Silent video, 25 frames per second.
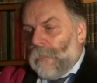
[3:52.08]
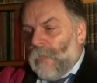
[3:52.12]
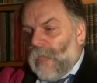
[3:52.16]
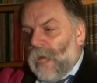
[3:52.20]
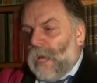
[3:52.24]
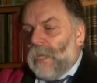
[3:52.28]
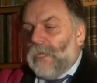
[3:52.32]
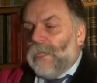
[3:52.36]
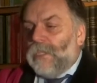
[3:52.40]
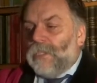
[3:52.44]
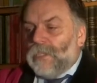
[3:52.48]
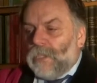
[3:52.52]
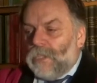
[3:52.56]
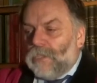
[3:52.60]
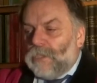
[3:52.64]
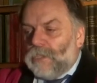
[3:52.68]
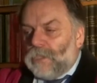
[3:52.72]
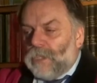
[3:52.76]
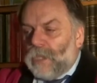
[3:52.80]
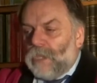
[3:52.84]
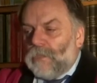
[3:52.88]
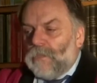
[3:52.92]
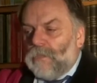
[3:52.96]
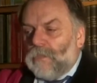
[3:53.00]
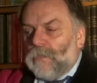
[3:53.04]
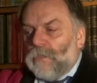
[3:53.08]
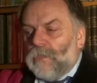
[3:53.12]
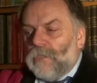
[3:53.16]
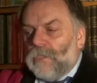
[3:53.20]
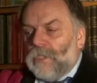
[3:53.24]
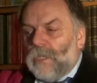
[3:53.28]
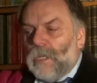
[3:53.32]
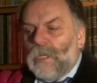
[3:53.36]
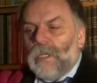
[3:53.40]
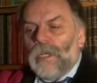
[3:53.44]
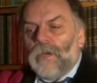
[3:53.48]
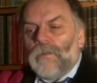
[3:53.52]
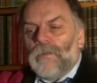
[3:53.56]
Ale nie osiadł
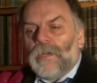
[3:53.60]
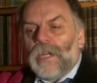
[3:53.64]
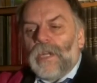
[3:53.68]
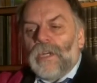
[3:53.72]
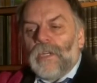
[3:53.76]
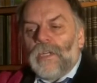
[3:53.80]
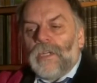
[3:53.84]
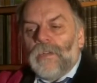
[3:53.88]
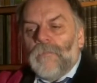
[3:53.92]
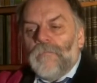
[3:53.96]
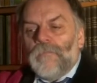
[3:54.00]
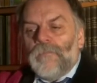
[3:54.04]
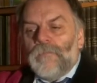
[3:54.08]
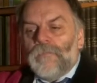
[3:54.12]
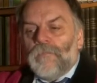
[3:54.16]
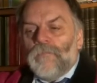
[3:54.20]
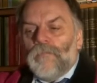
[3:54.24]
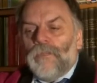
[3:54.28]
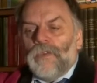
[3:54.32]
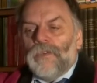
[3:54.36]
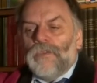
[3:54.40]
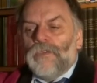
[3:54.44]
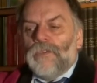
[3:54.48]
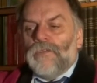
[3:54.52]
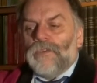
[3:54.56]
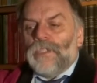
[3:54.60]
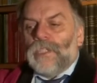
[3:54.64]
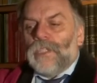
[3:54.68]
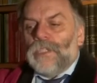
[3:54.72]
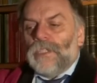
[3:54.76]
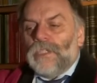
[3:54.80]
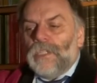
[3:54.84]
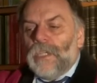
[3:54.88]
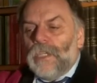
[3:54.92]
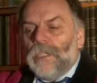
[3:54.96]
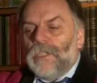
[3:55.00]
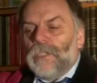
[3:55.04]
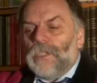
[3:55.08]
na laurach, bo do
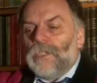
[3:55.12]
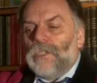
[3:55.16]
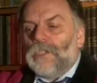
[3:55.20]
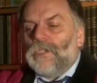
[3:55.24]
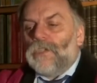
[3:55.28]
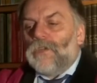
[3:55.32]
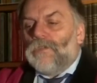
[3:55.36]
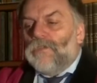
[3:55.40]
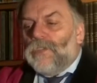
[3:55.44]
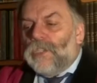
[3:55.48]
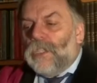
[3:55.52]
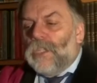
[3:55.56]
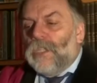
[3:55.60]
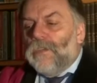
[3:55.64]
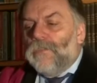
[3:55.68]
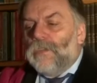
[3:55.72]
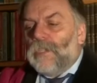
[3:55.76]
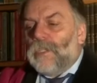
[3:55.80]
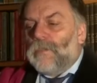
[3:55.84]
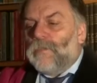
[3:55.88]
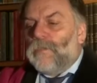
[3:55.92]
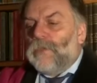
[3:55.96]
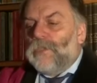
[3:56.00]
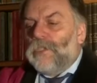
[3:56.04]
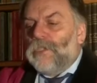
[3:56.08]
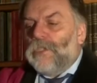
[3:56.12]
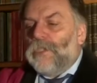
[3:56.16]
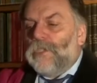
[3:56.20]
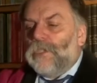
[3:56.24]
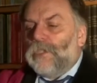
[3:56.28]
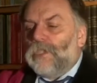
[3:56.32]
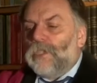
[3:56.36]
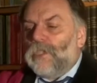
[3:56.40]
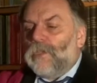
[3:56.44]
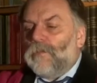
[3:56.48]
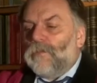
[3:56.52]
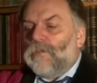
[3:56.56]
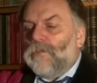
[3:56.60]
wcześniejszych kąśliwych
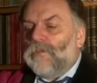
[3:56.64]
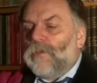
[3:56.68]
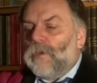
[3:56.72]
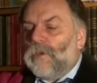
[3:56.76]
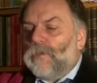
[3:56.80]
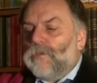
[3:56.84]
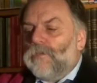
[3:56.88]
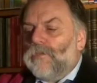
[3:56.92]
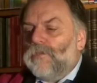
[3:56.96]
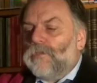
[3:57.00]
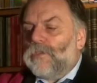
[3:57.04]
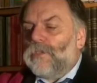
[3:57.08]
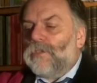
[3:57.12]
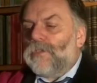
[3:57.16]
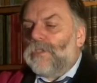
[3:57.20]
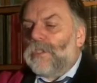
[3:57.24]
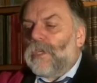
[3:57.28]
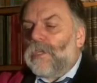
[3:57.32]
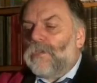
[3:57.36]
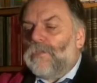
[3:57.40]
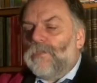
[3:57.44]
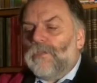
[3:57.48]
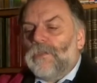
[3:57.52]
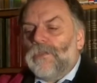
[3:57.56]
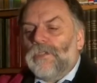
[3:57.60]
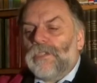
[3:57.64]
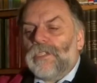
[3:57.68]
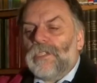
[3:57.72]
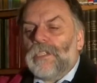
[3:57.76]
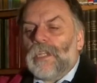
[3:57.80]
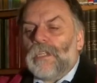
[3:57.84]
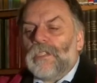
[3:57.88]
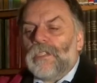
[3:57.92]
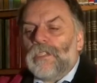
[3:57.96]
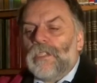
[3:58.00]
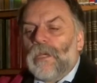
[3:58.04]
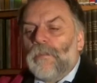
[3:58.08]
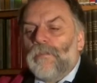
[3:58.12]
politycznie utworów w rodzaju
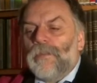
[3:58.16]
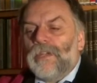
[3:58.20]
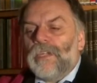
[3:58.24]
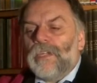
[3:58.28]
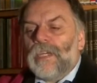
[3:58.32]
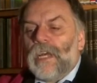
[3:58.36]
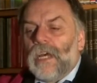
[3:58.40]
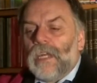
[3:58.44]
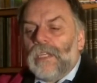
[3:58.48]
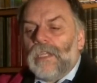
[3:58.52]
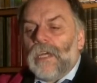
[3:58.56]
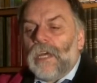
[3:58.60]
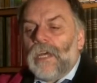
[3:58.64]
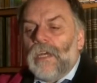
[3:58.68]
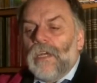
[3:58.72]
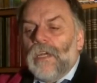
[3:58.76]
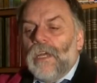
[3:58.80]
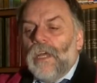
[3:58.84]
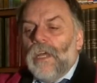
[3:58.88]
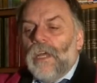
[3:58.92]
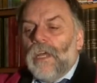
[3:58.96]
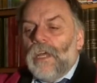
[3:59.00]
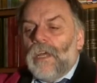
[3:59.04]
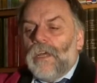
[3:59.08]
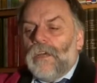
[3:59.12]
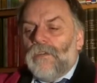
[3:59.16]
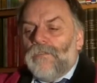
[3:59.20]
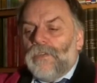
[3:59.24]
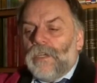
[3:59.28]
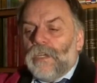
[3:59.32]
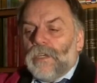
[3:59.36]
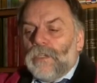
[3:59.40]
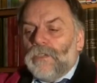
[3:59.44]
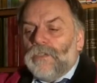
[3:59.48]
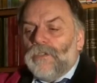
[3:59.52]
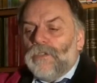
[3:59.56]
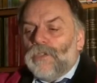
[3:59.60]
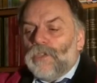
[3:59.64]
Ostatnia Brygada w
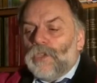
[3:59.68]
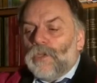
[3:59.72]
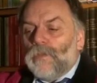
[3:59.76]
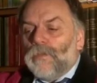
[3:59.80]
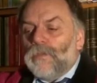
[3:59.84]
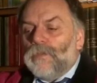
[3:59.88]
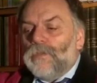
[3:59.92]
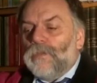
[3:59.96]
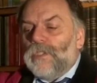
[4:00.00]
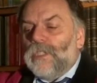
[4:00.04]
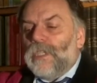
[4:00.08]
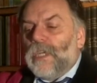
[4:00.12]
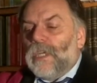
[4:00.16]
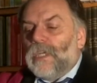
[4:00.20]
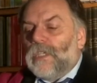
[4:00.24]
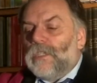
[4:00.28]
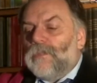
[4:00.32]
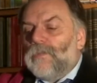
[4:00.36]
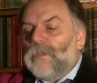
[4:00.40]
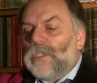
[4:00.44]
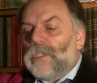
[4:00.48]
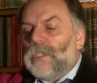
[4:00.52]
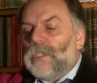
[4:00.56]
jego dorobku znalazły